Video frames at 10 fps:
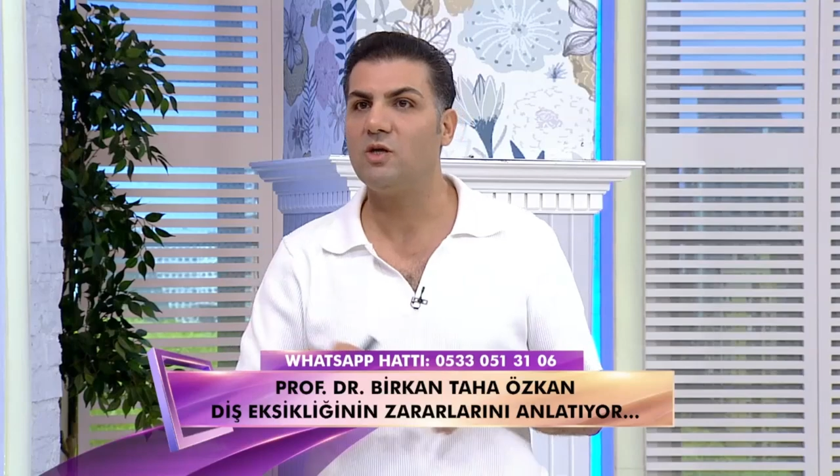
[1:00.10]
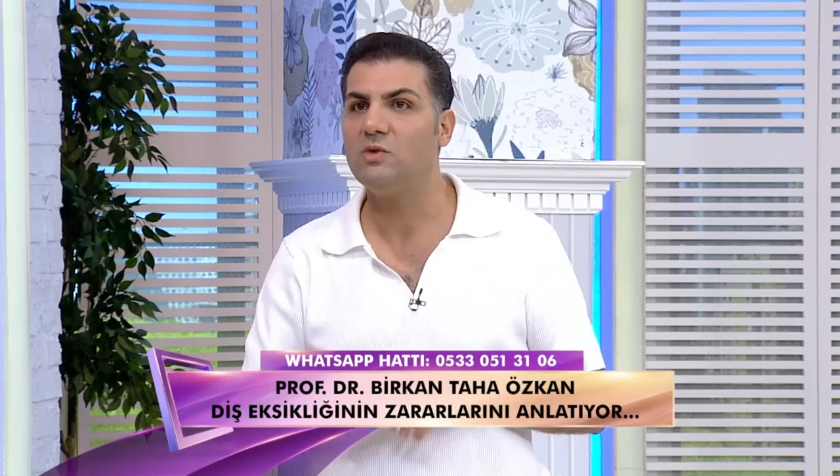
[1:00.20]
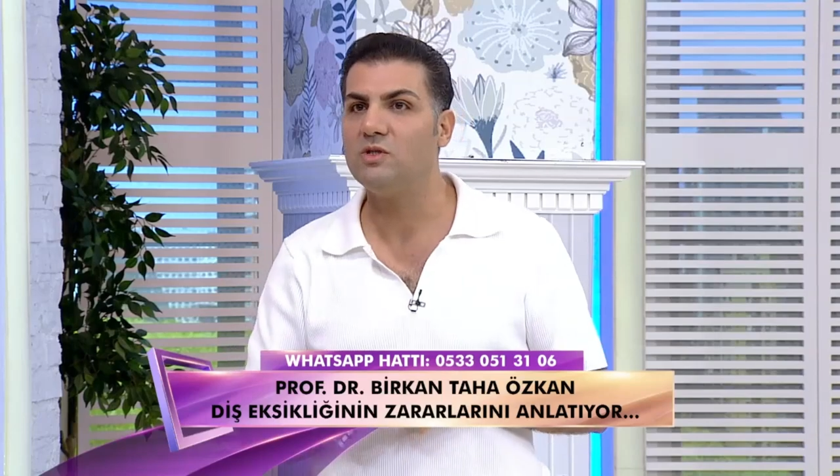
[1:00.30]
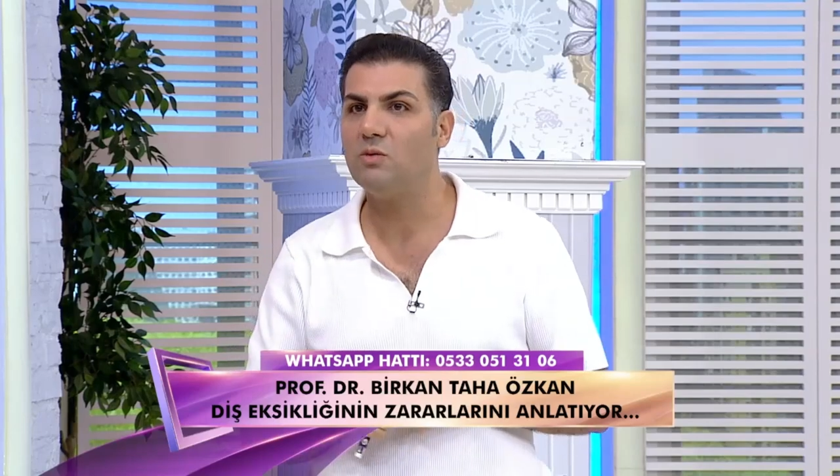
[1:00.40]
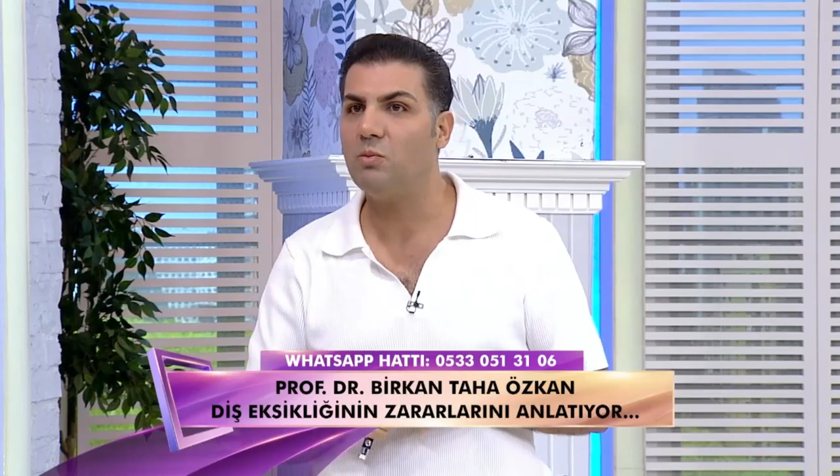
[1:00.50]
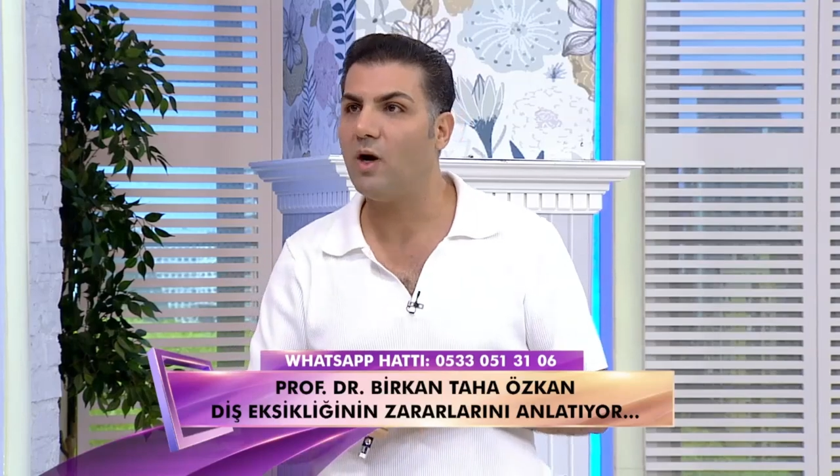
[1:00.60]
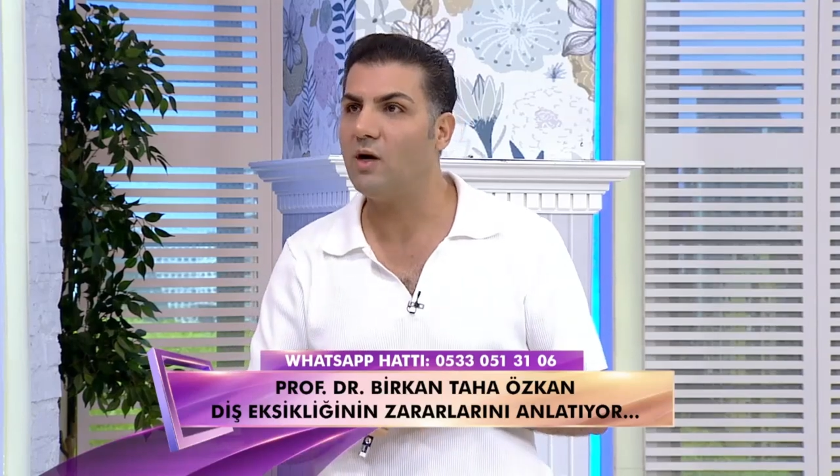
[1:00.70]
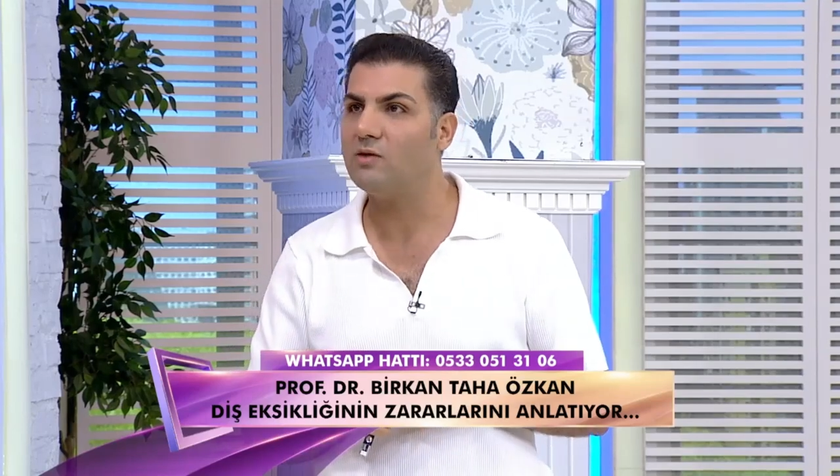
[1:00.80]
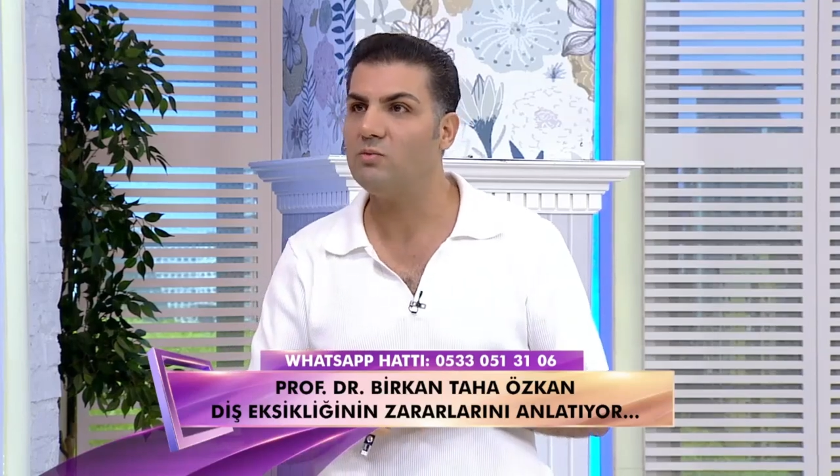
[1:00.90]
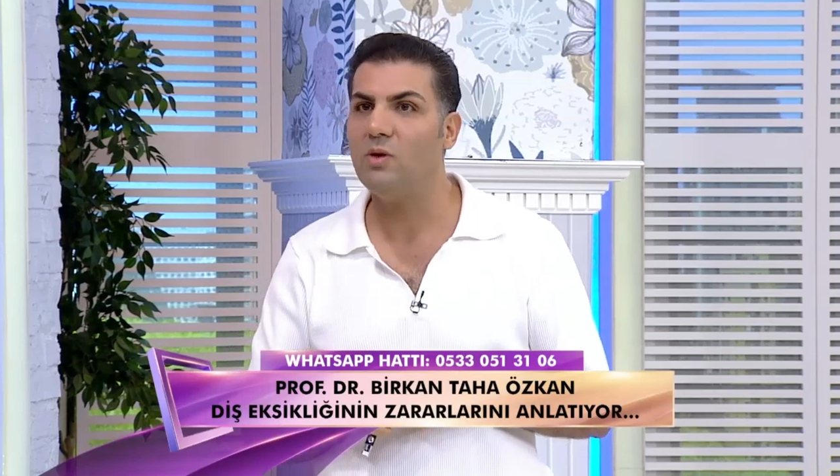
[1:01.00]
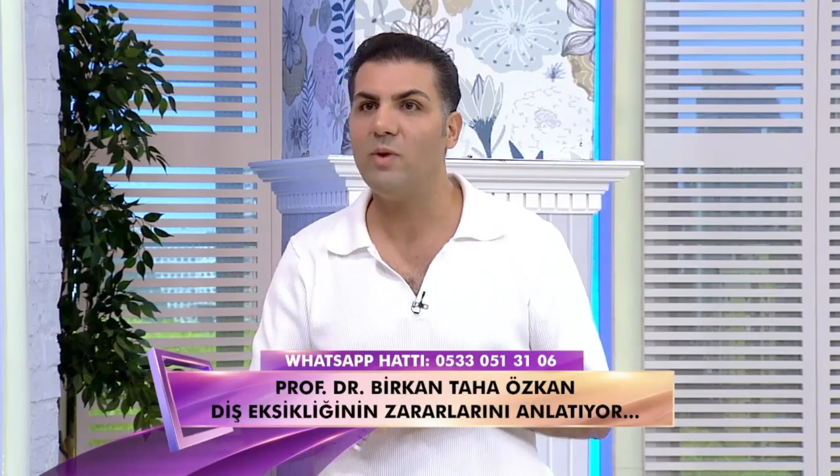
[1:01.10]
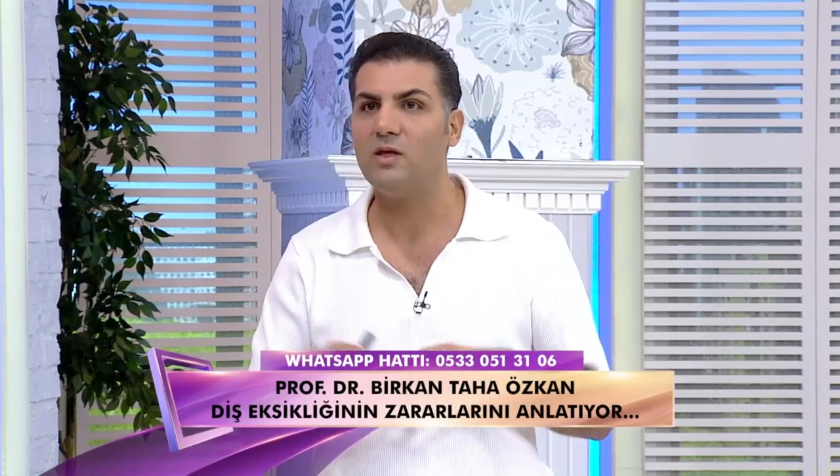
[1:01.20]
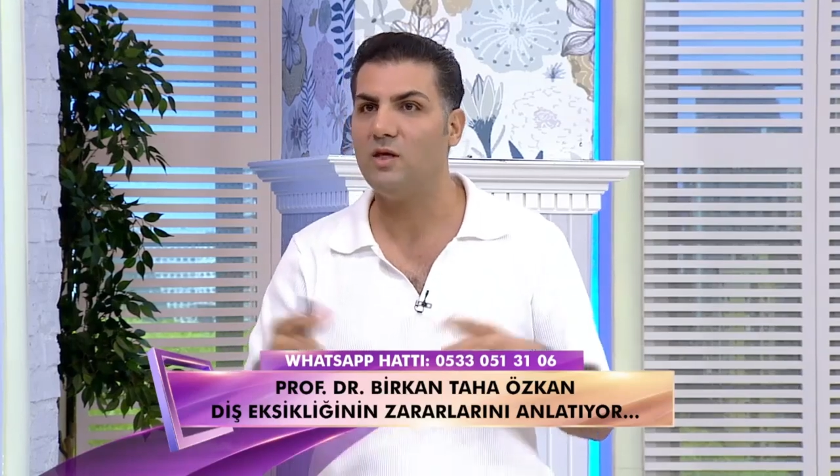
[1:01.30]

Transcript: temizliği parlatmaya belki